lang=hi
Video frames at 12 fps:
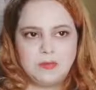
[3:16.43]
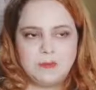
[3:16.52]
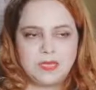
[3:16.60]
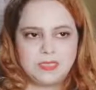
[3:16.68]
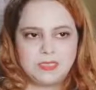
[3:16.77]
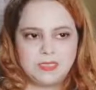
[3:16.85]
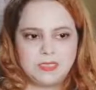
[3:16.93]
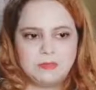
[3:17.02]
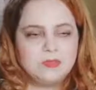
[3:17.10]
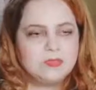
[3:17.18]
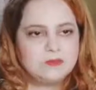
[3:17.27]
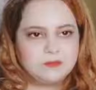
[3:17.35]
पानी
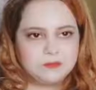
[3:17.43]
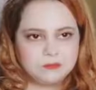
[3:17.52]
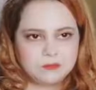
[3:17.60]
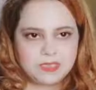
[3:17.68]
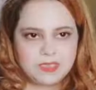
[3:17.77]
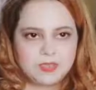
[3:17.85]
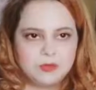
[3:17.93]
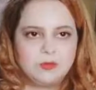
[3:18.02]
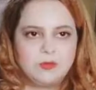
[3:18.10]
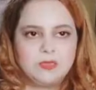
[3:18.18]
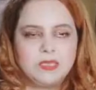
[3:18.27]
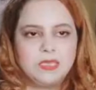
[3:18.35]
हम लोग पीना शुरू
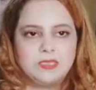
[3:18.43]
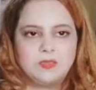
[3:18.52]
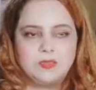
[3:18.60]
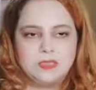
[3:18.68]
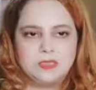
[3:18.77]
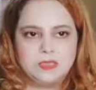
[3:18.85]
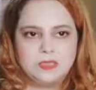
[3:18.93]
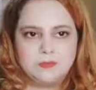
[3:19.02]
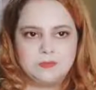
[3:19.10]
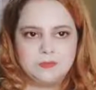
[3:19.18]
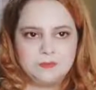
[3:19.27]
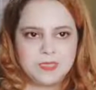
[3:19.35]
हो गए हैं थोड़ा सा
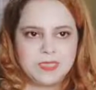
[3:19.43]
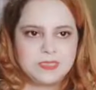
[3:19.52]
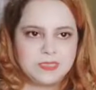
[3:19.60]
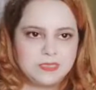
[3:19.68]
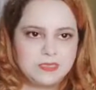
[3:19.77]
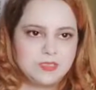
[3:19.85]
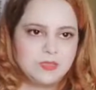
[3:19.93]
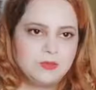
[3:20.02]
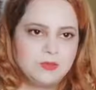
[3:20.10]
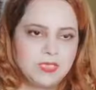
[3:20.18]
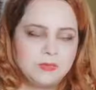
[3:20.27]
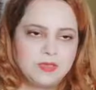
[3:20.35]
प्यास लगना शुरू
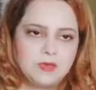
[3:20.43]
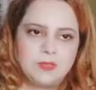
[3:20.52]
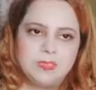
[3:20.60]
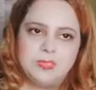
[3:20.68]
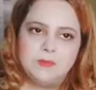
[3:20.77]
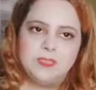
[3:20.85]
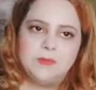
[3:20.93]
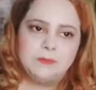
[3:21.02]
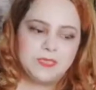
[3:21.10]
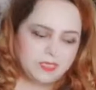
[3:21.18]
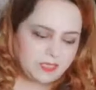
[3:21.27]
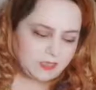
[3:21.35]
हो गई मैं कहूँगी नीम गर्म
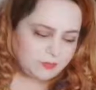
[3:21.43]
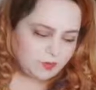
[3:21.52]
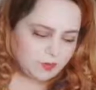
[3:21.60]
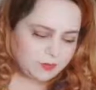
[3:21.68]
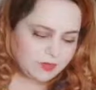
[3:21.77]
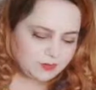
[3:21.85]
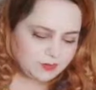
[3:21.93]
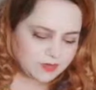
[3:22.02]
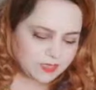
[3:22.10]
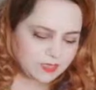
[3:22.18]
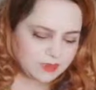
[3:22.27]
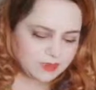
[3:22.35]
पानी आप लोग पिए तो
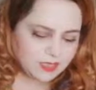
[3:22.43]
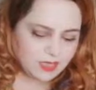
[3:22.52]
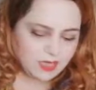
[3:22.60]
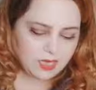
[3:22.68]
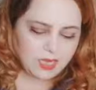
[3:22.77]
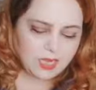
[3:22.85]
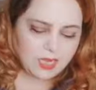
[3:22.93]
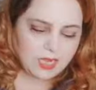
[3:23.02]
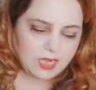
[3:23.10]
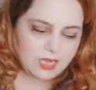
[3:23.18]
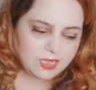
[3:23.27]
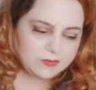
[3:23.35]
ज़्यादा अच्छा
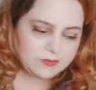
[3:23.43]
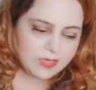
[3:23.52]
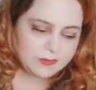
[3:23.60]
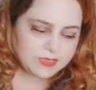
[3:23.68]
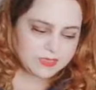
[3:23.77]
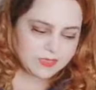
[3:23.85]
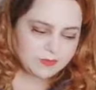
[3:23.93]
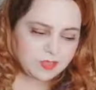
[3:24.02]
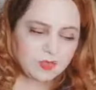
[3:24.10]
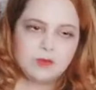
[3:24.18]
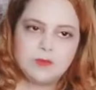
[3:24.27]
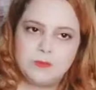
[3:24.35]
आज मैं आपके सामने
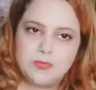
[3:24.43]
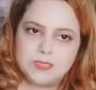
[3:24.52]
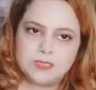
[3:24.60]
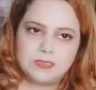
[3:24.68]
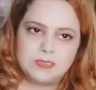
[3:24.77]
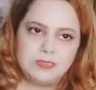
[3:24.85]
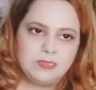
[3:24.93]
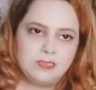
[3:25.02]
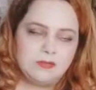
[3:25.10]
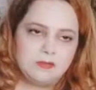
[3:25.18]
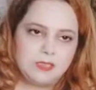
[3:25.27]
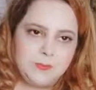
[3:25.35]
कॉफ़ी मास्क लेके
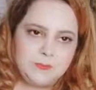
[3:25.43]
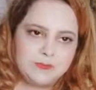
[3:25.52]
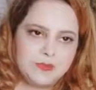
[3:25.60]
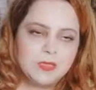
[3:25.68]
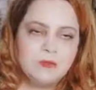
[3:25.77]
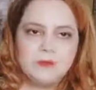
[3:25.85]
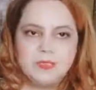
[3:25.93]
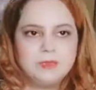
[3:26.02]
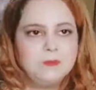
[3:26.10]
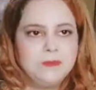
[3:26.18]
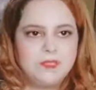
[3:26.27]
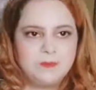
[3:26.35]
आऊँगी विद
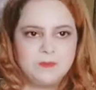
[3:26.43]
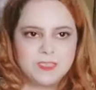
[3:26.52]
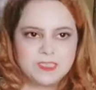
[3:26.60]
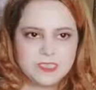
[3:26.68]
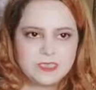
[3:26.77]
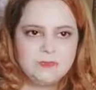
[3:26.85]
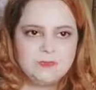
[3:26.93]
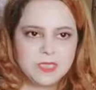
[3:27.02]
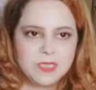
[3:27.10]
बेसन